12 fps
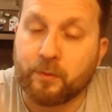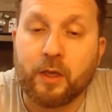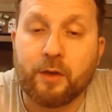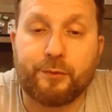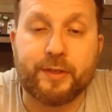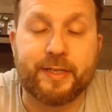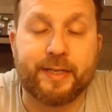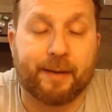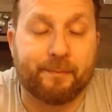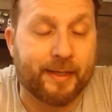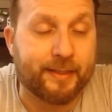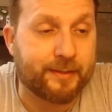
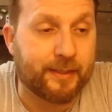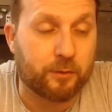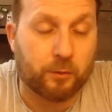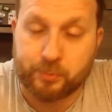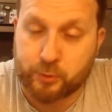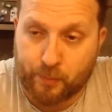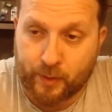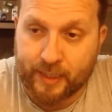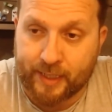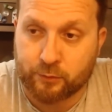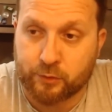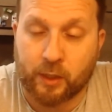fisicamente, non sto
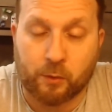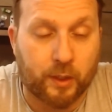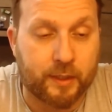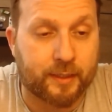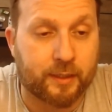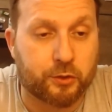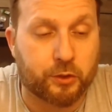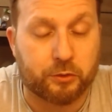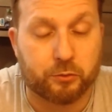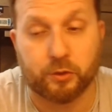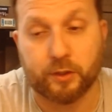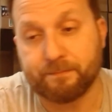parlando della qualità dei
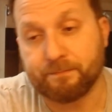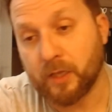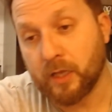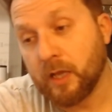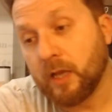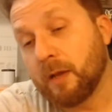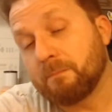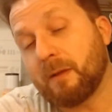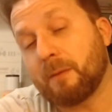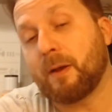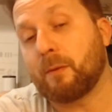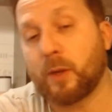giocatori, ma
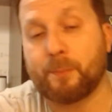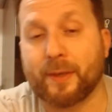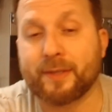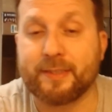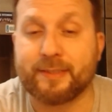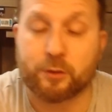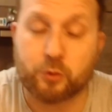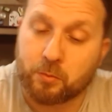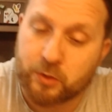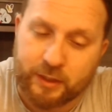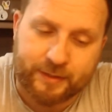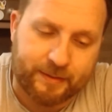abbiamo una partita
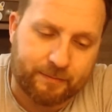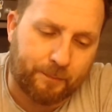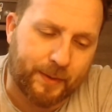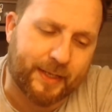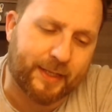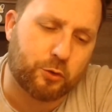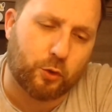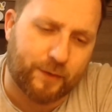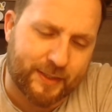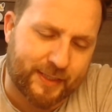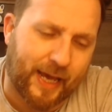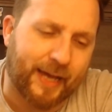scomodissima, perché dove
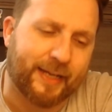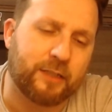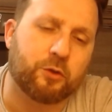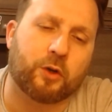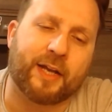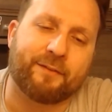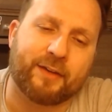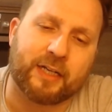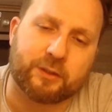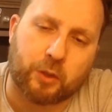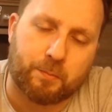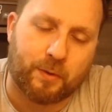sta anche il non avere
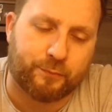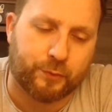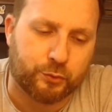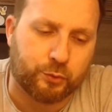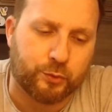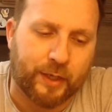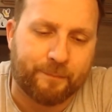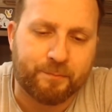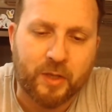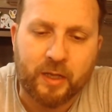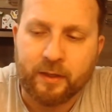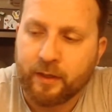troppa fortuna?
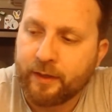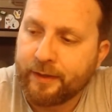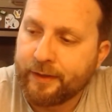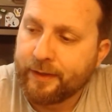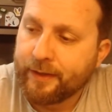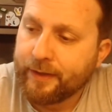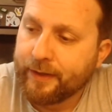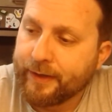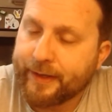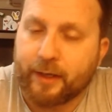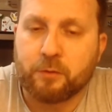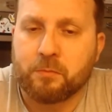
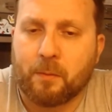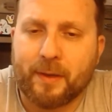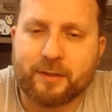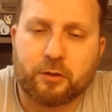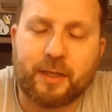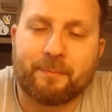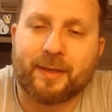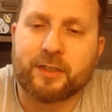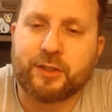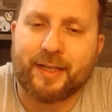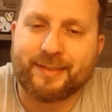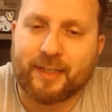Che in un momento di
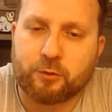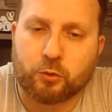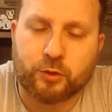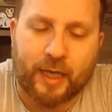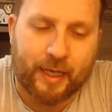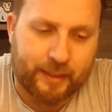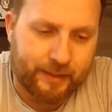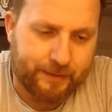emergenza totale